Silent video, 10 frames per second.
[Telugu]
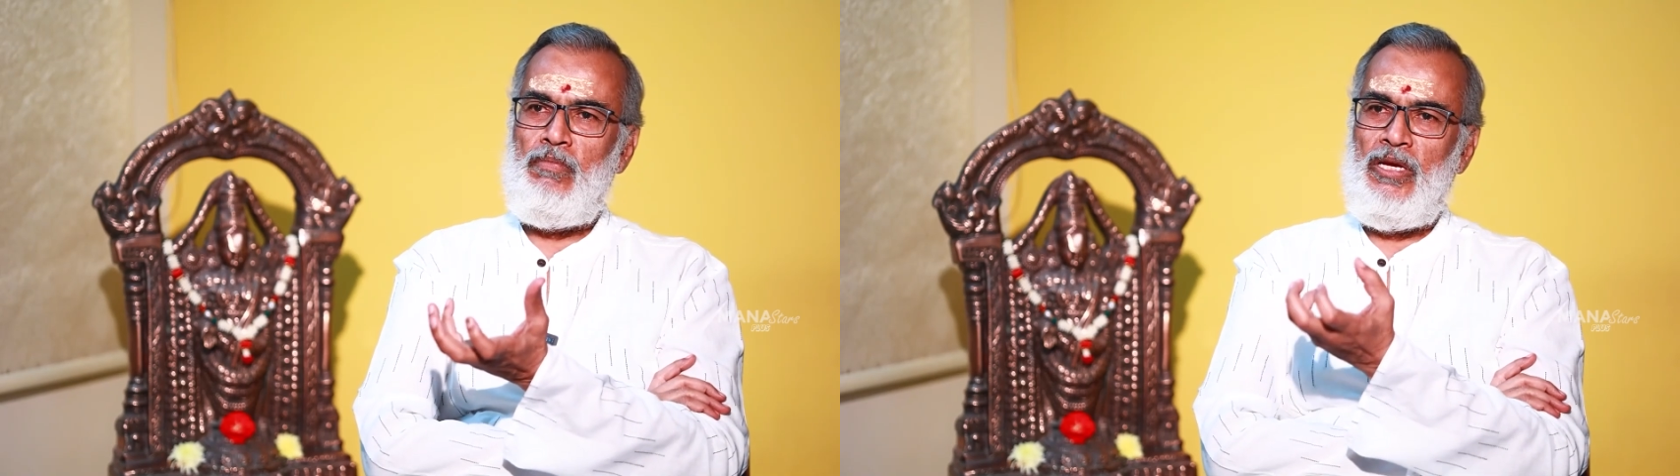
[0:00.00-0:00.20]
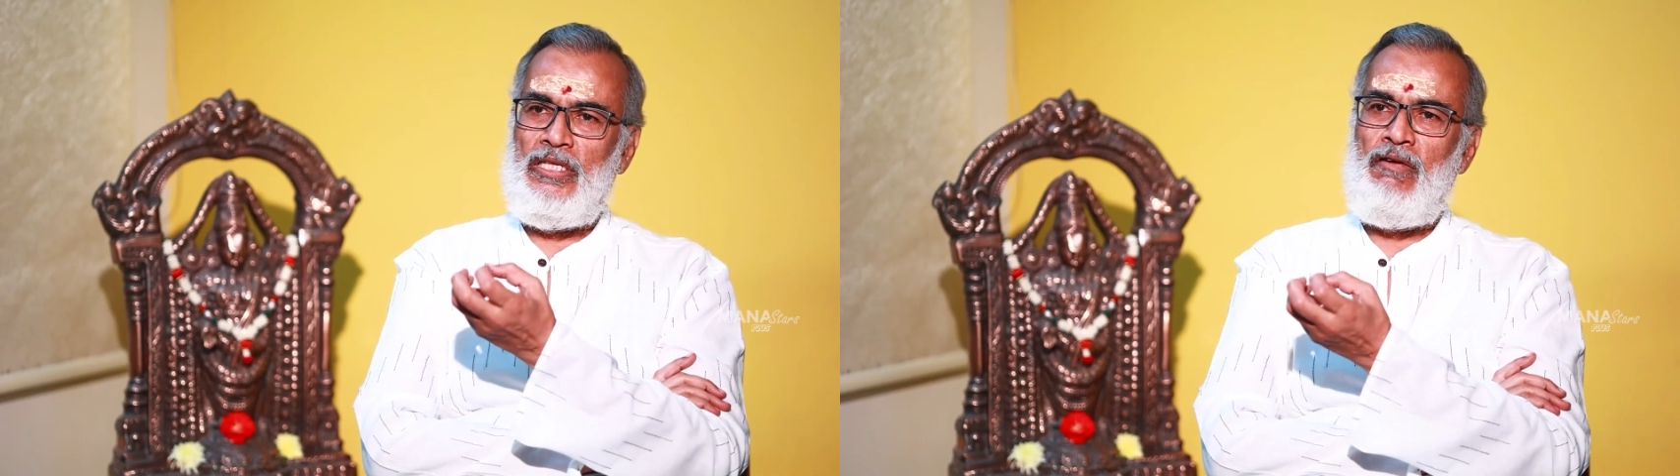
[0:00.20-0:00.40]

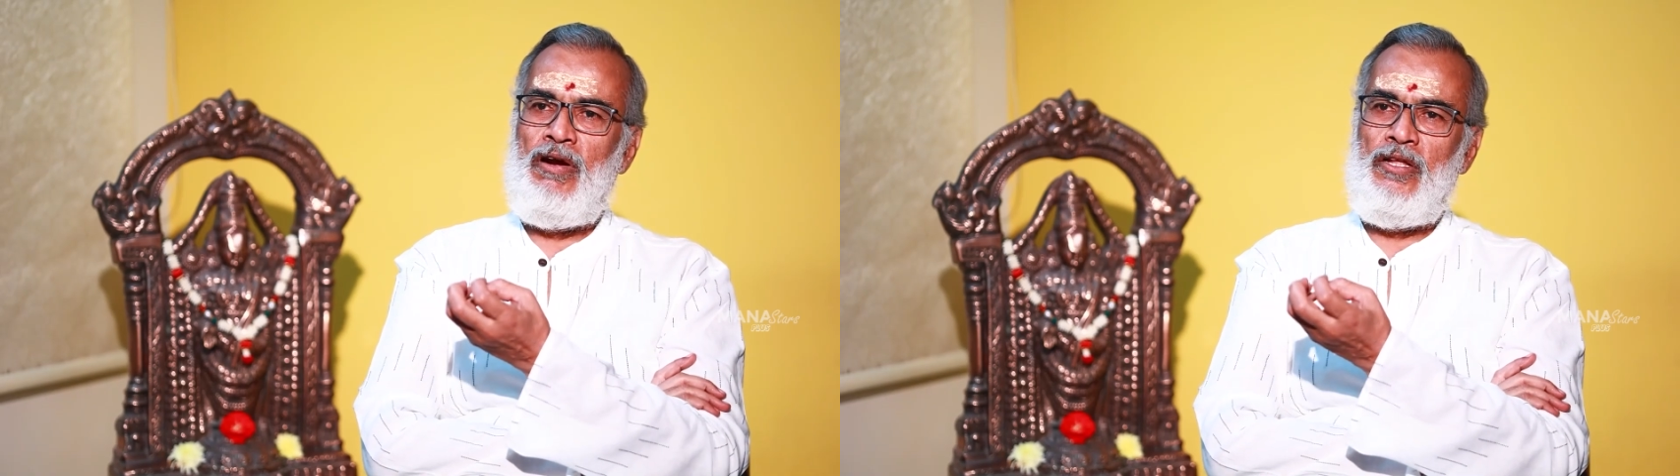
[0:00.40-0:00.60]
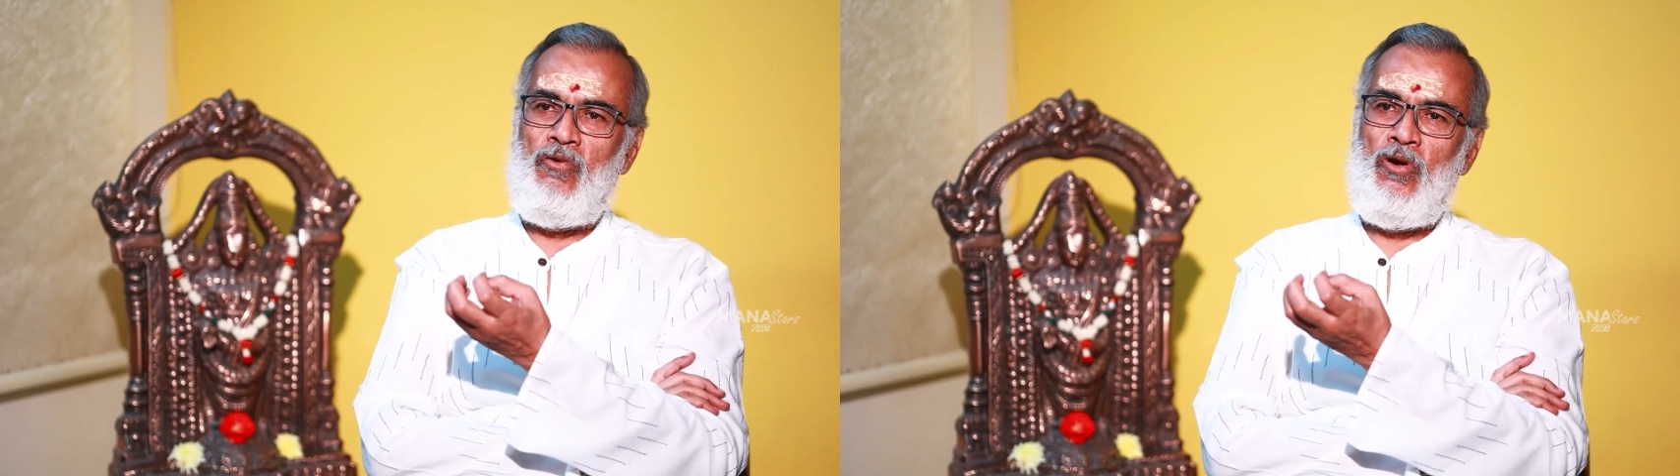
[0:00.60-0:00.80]
మిగతా
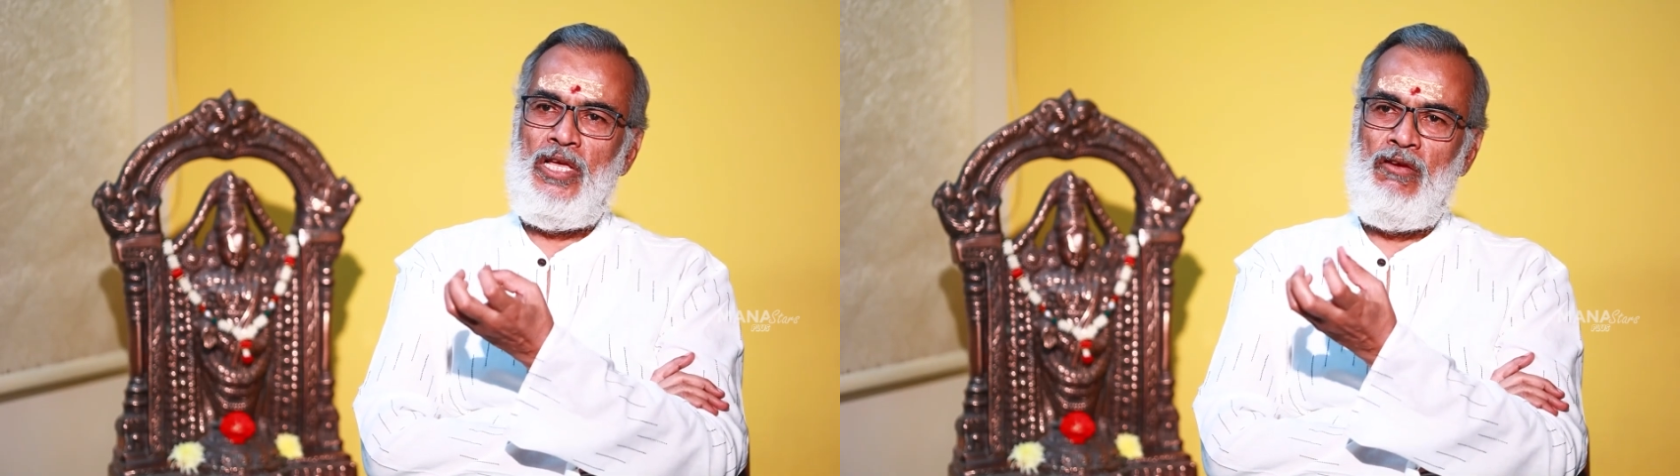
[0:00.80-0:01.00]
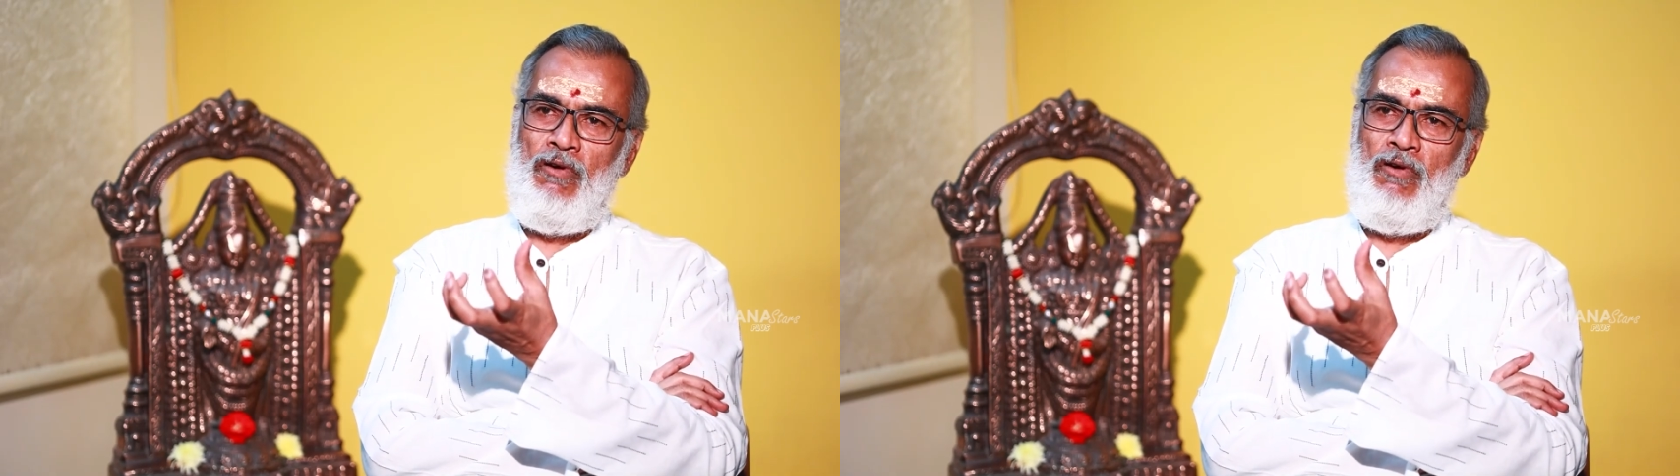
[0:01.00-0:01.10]
వాటికి కూడా ఈ